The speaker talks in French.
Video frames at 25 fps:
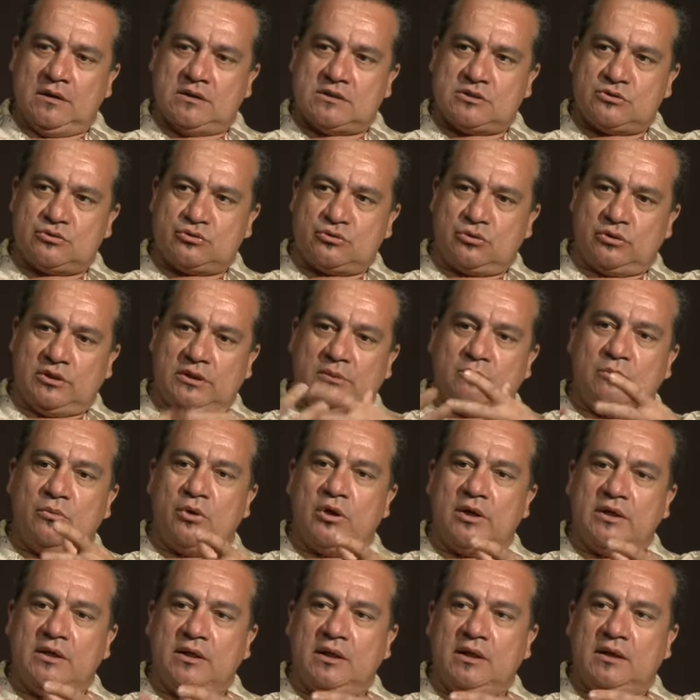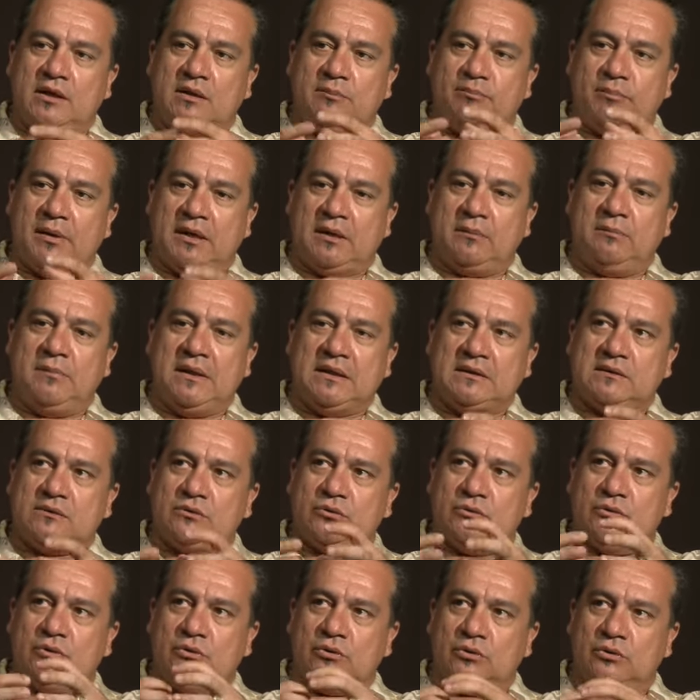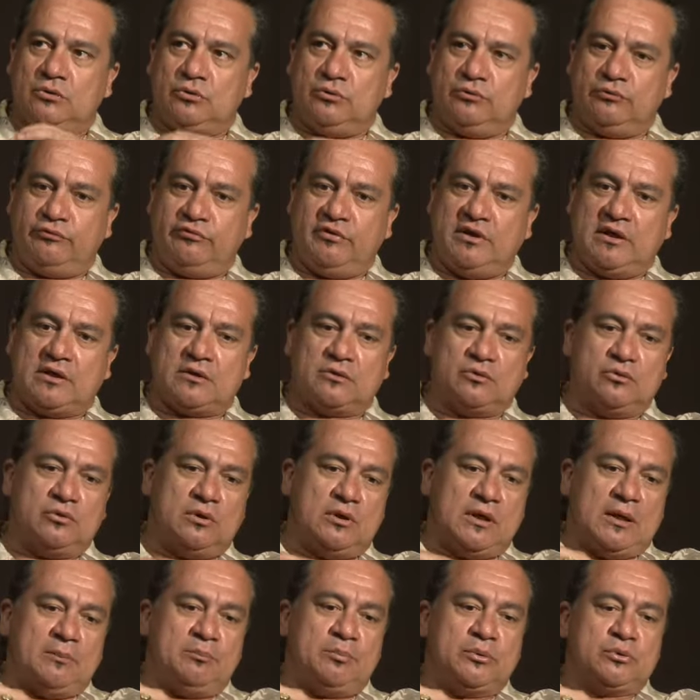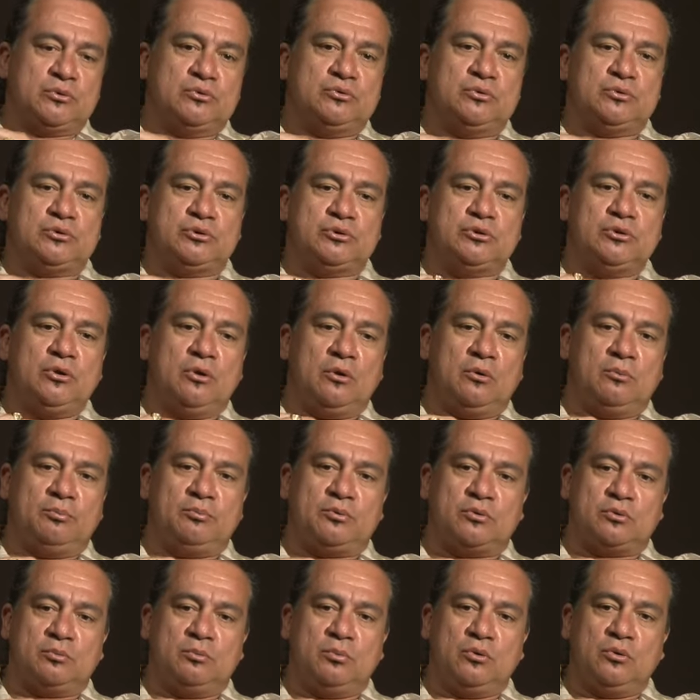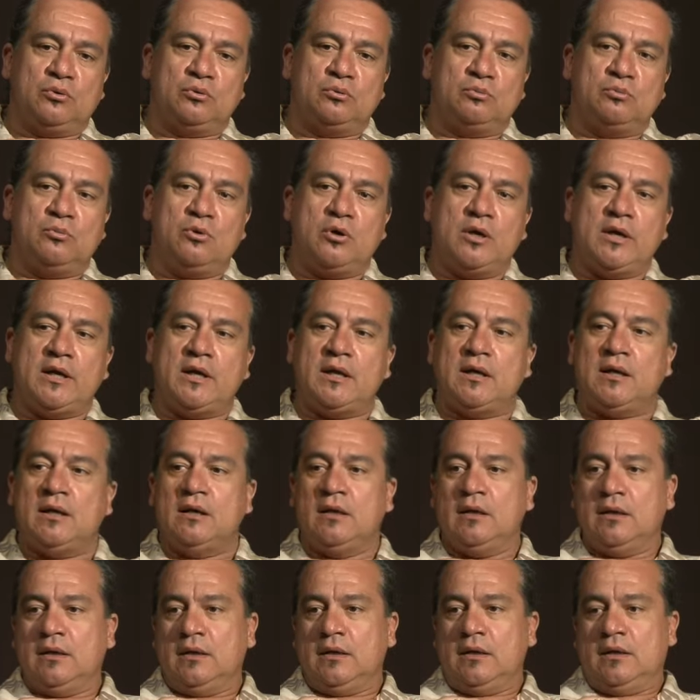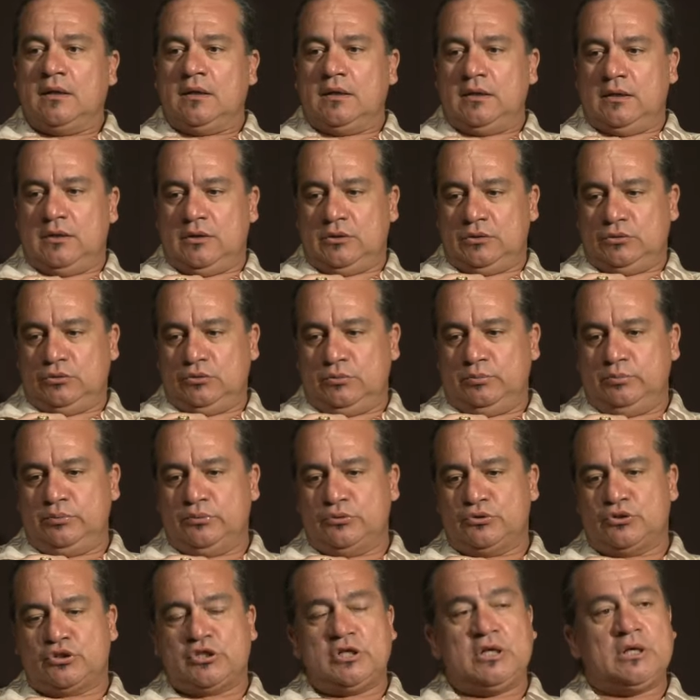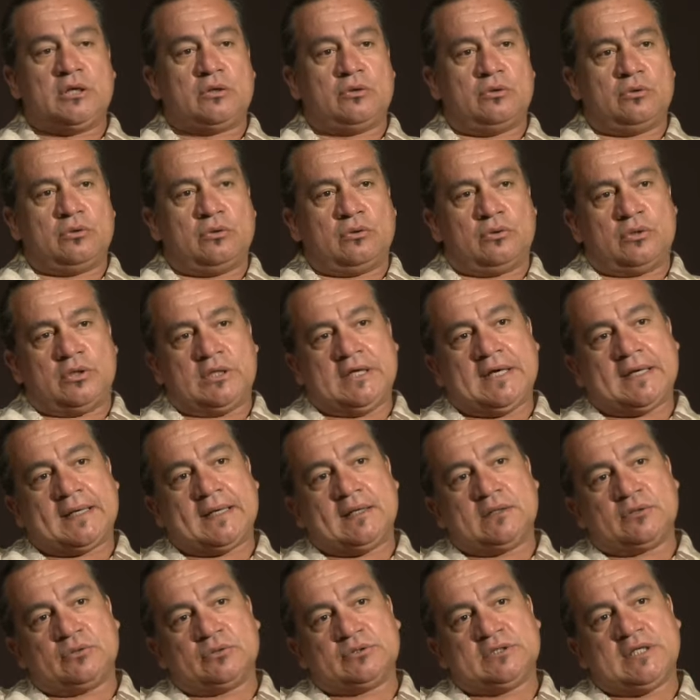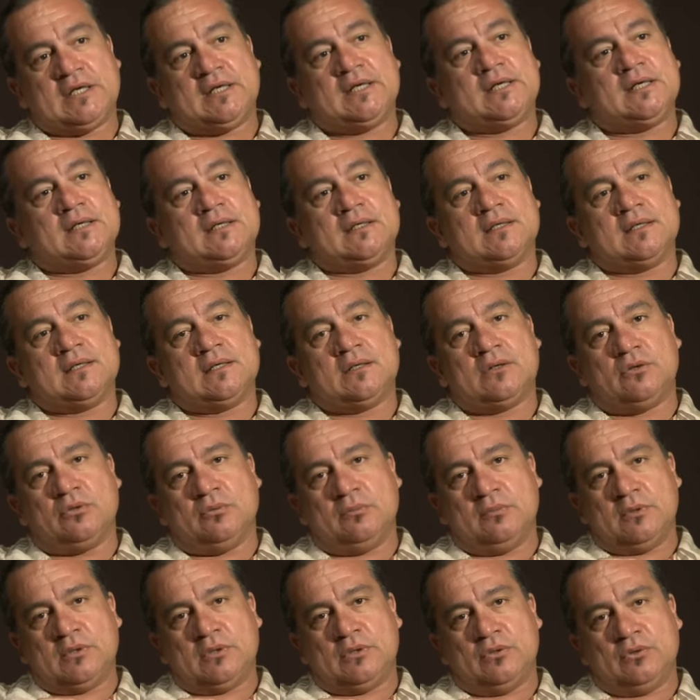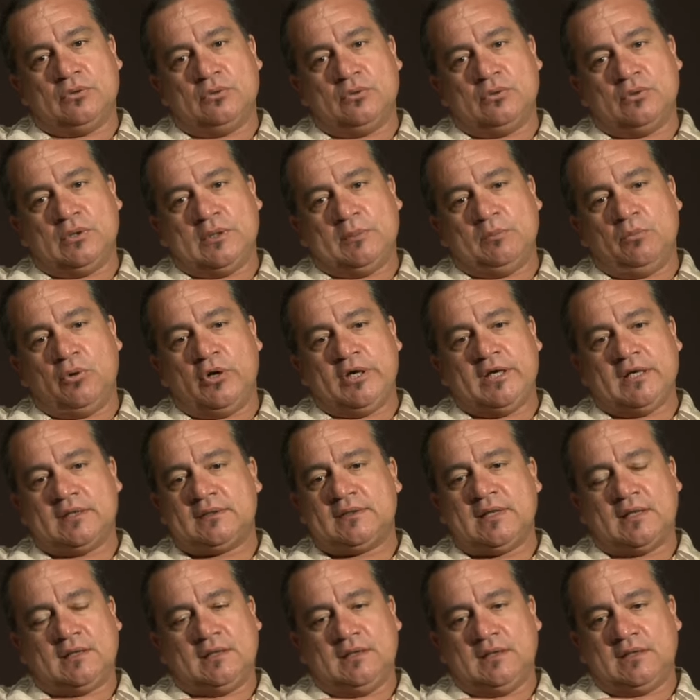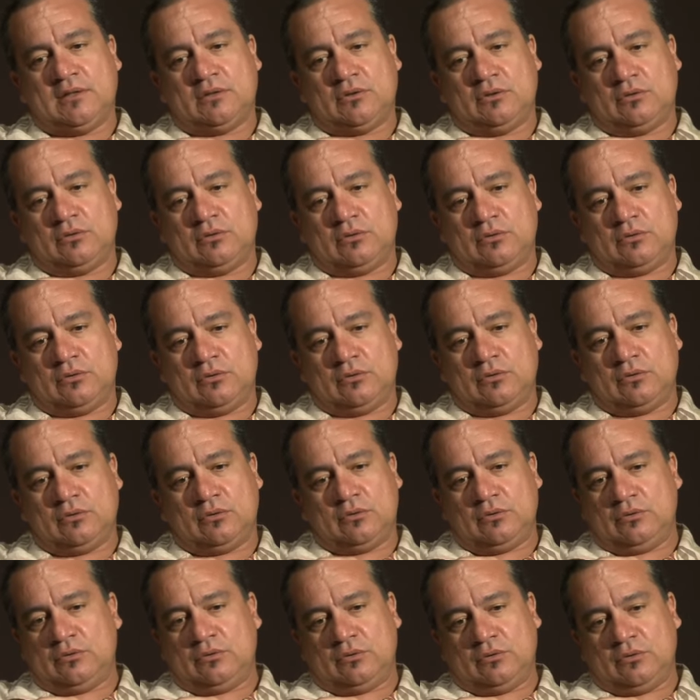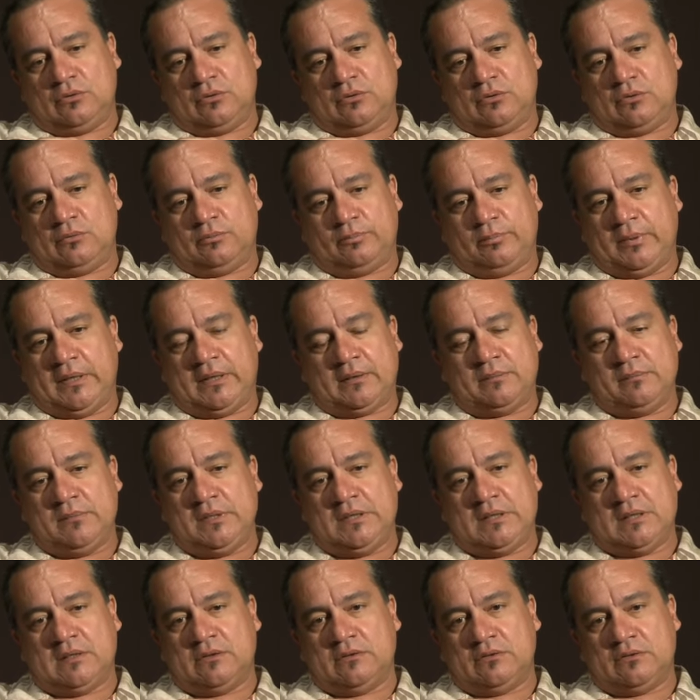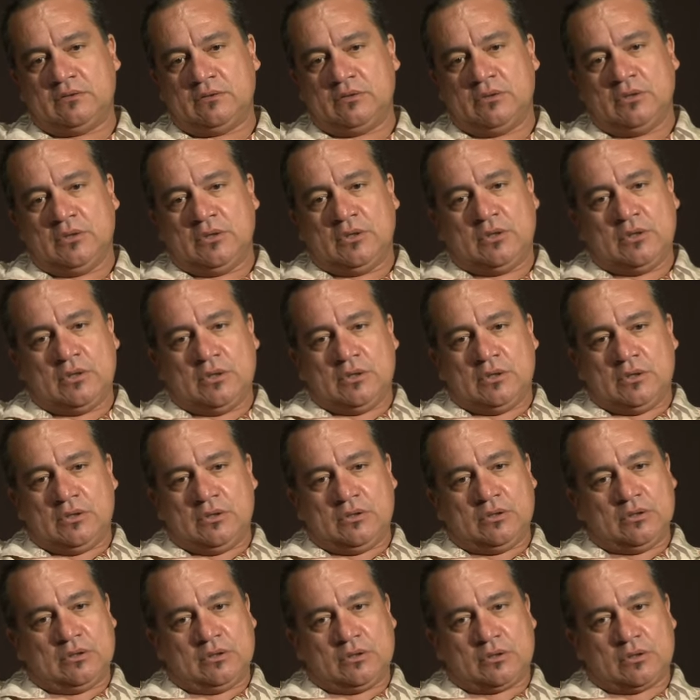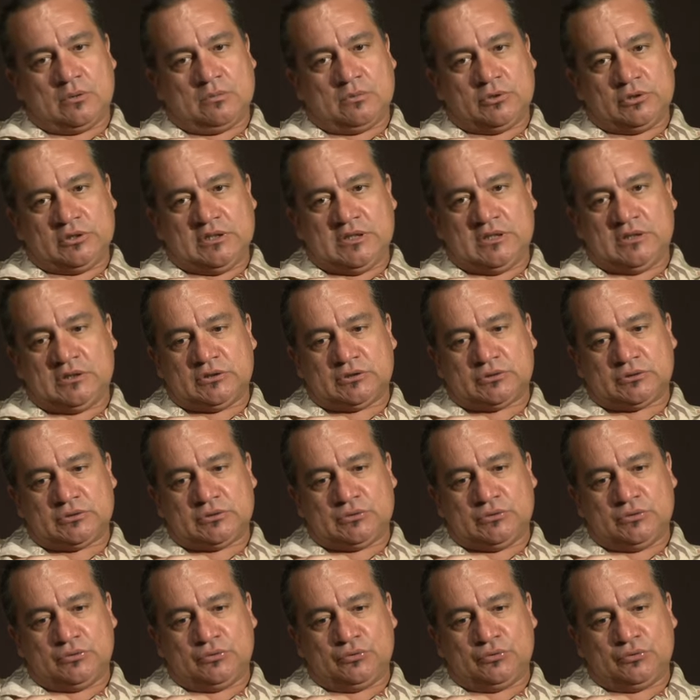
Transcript: Ce sont des moyens qui permettent euh, de faire de la production pour beaucoup moins euh, de budget qu'il y a quelques années. Hein. les moyens techniques ont, permis, euh, comment dirais-je,